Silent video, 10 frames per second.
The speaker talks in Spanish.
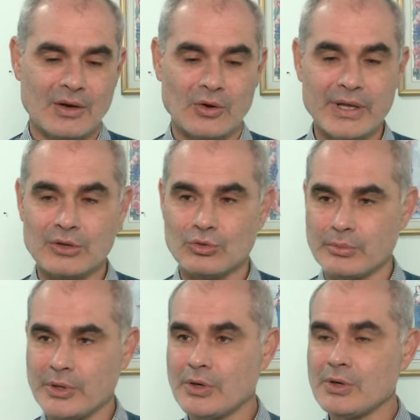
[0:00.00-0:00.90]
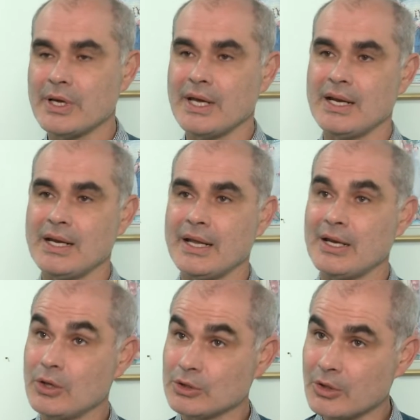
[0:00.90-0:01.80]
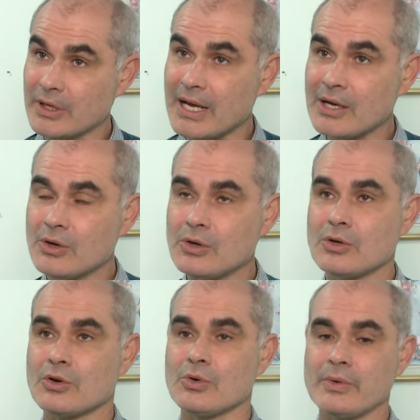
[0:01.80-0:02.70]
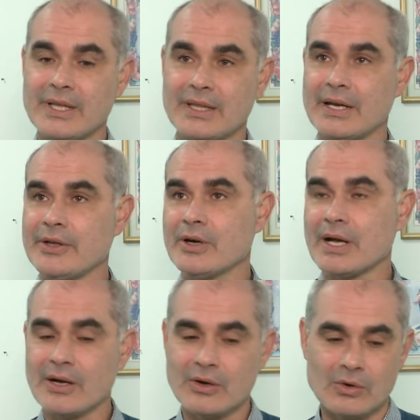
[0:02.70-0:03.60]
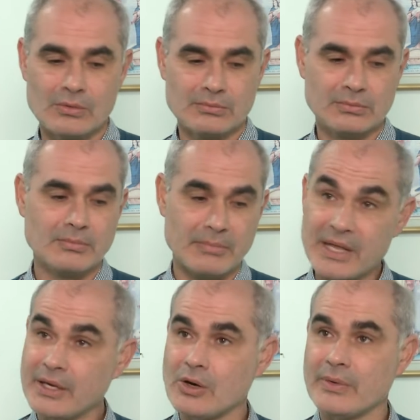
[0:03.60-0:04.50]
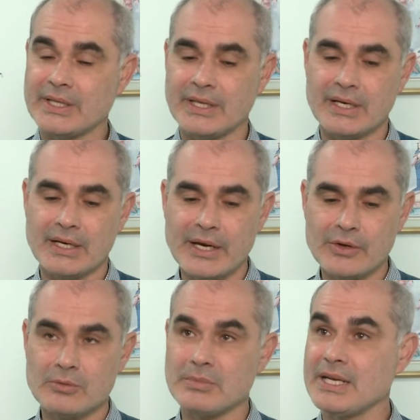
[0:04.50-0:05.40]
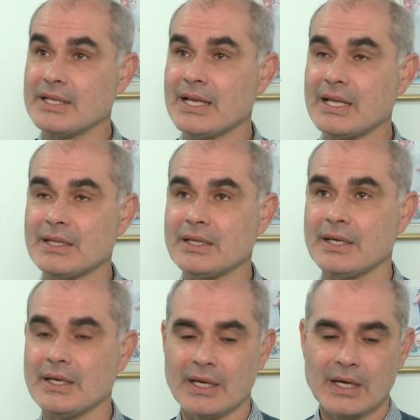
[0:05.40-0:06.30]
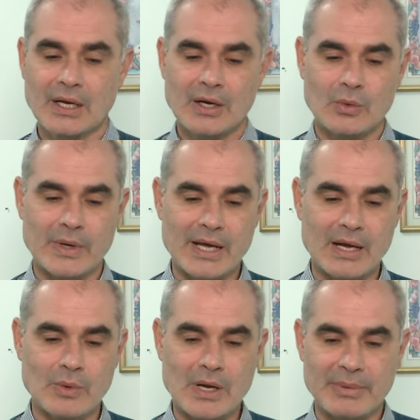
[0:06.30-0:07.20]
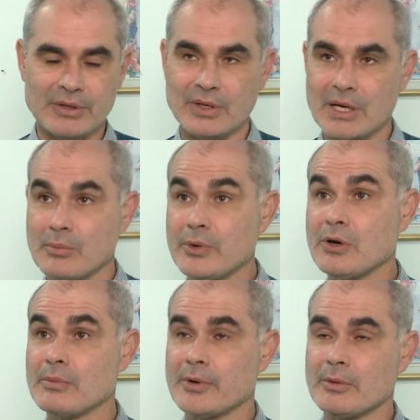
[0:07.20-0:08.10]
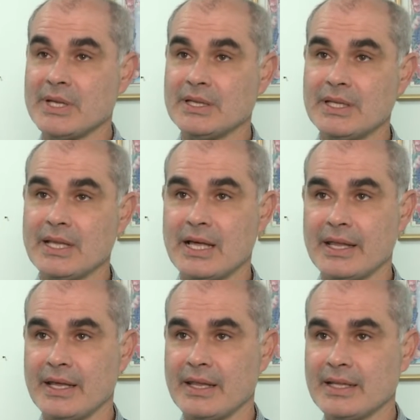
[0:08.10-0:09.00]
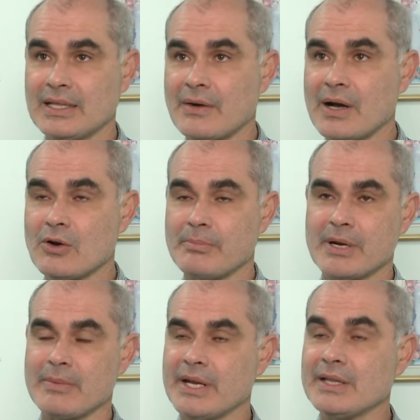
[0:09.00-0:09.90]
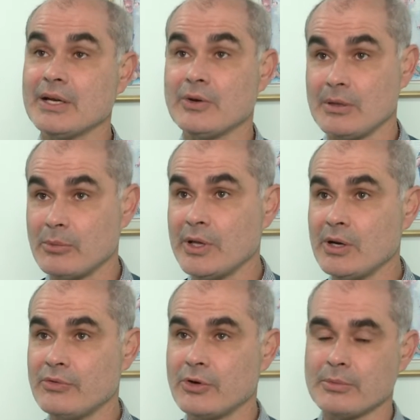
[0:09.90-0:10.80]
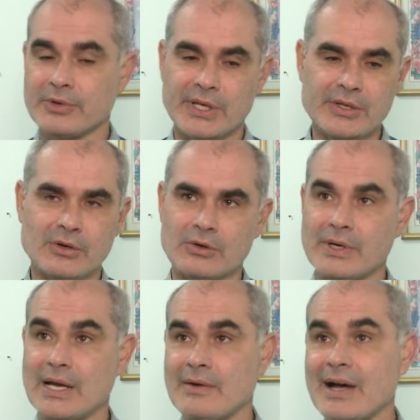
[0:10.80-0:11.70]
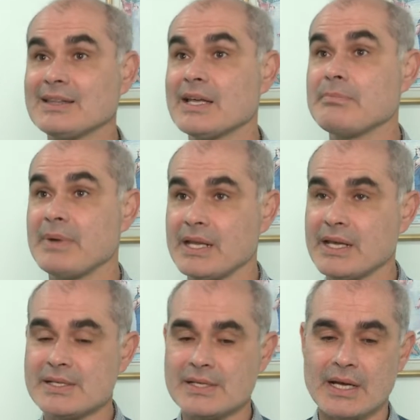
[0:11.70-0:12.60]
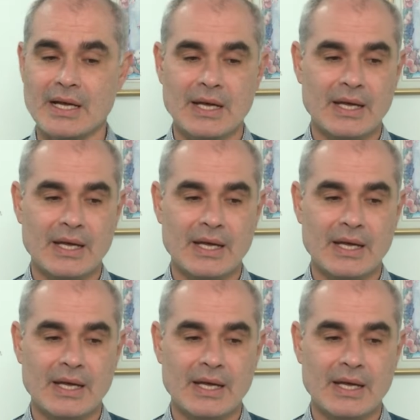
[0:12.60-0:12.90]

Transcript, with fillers: Hoy asumió el, doctor Casco, Rubén Darío Casco, un médico veterinario, un militante, una, persona muy comprometida de, trabajo permanente con el modelo formoseño, con una vasta experiencia